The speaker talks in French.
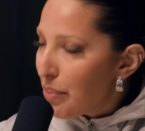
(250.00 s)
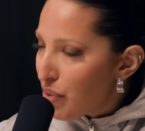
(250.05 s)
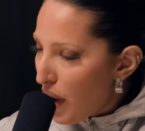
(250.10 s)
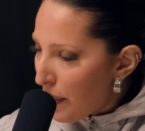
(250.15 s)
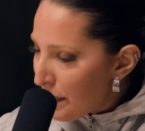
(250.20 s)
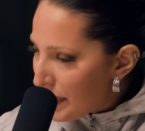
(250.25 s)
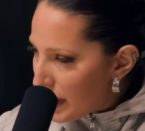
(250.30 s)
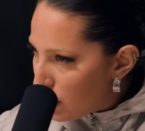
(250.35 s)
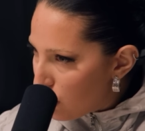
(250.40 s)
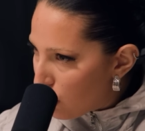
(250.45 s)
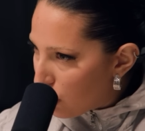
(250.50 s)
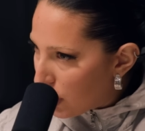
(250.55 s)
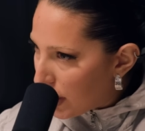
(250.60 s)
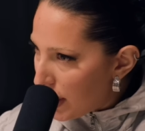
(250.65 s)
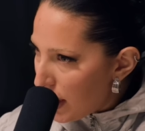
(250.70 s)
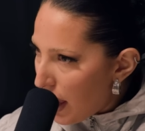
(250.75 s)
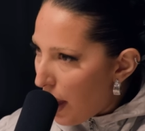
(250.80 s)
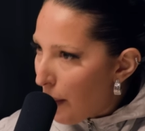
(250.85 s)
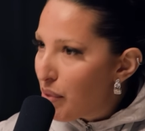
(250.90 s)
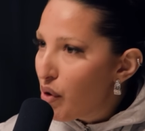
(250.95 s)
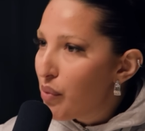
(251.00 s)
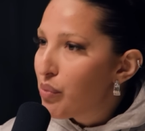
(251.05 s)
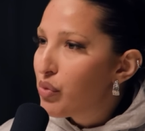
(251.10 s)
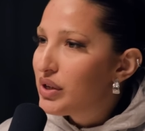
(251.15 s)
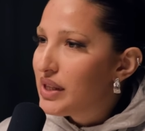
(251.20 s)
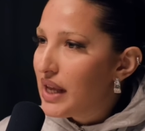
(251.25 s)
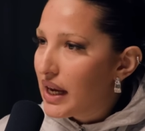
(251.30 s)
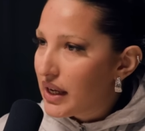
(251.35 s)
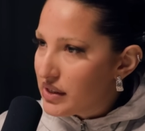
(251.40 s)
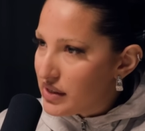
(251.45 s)
peu amélioré, un peu
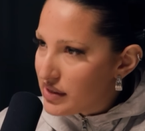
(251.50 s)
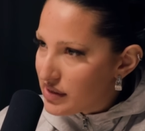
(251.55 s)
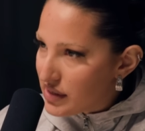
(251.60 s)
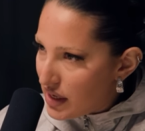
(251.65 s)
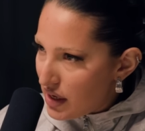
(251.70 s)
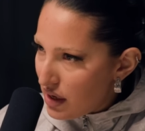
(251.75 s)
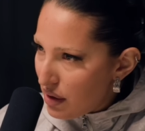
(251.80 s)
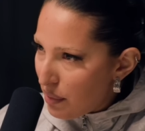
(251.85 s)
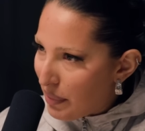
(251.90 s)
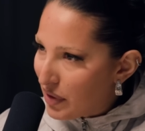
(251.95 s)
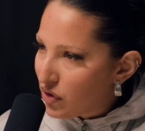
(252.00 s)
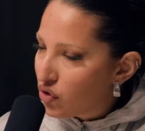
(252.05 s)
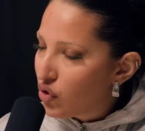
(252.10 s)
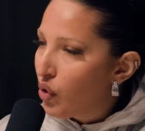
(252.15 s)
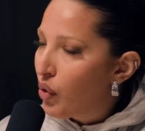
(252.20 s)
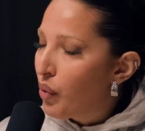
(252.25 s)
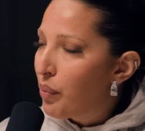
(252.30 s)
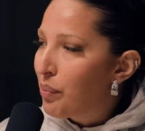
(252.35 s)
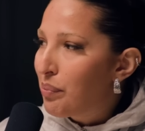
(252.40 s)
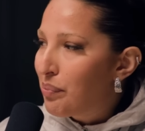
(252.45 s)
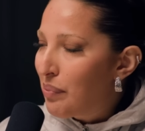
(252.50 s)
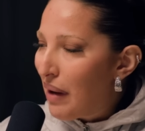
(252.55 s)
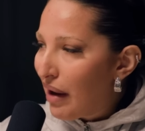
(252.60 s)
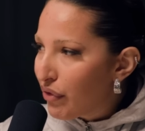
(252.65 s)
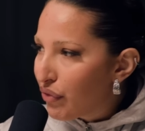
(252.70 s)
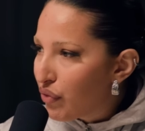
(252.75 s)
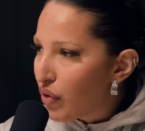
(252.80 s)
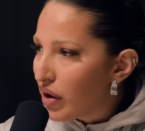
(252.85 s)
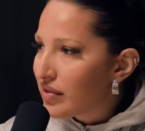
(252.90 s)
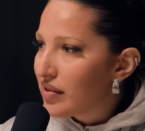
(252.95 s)
modernisé, parce que
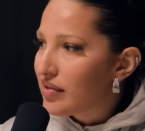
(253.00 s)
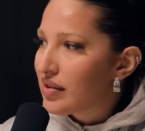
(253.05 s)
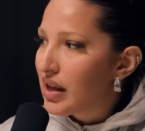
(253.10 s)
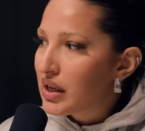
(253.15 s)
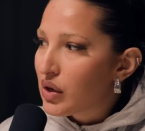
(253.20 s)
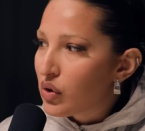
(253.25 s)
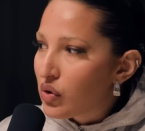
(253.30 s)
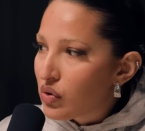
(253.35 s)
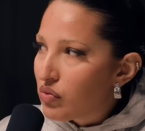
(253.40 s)
parfois, c'est ça,